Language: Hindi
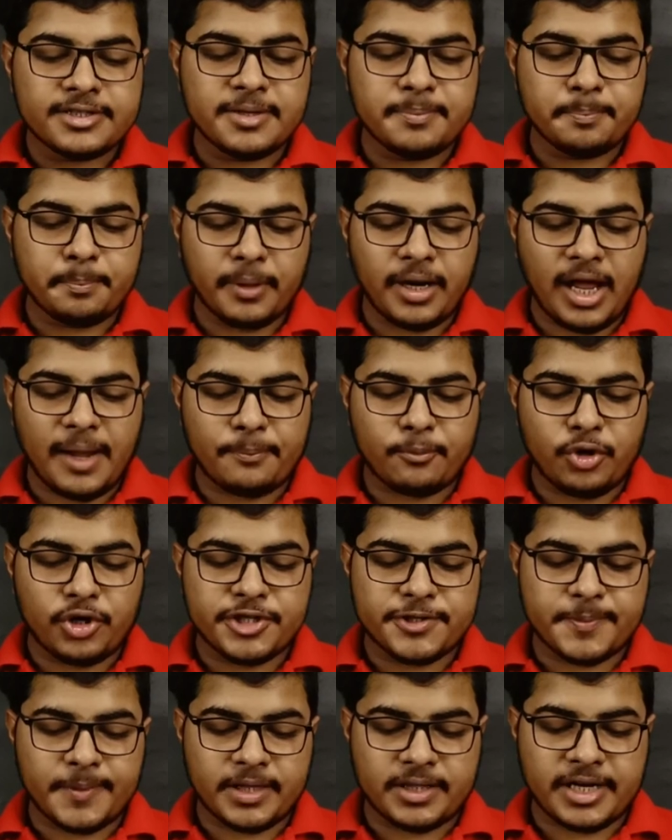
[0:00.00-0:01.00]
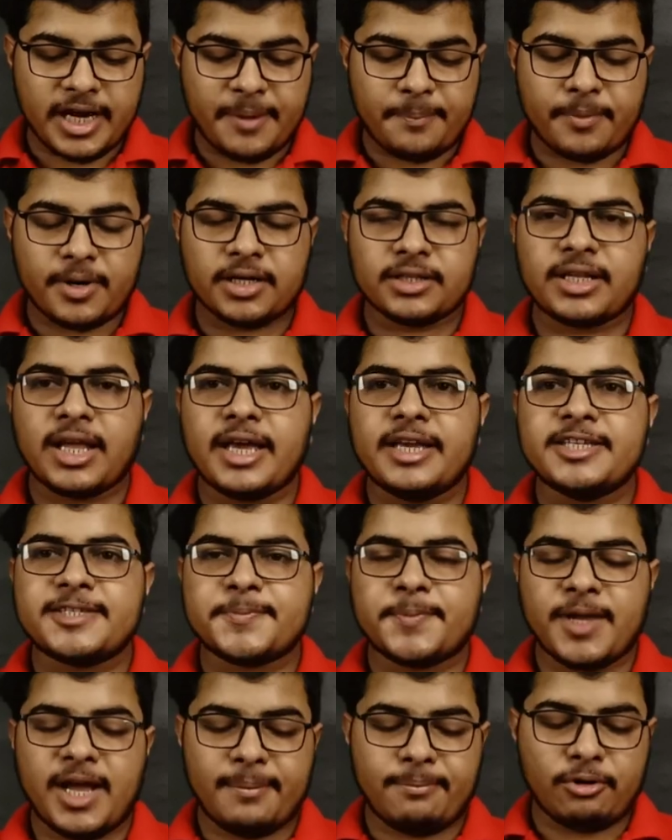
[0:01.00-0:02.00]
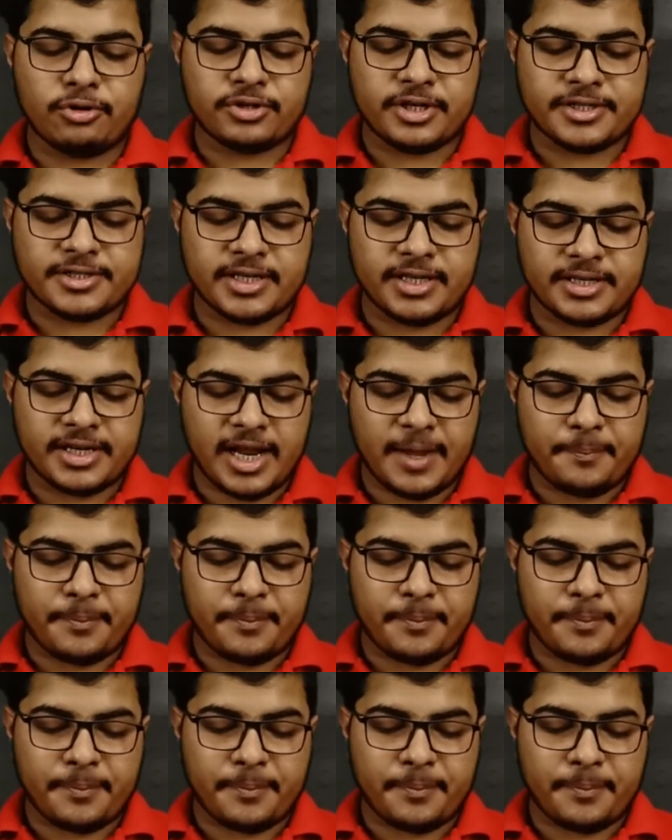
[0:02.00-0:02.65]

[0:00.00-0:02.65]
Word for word: सिंपल आपको इस पर टैप करना इस पर आप लोग जैसे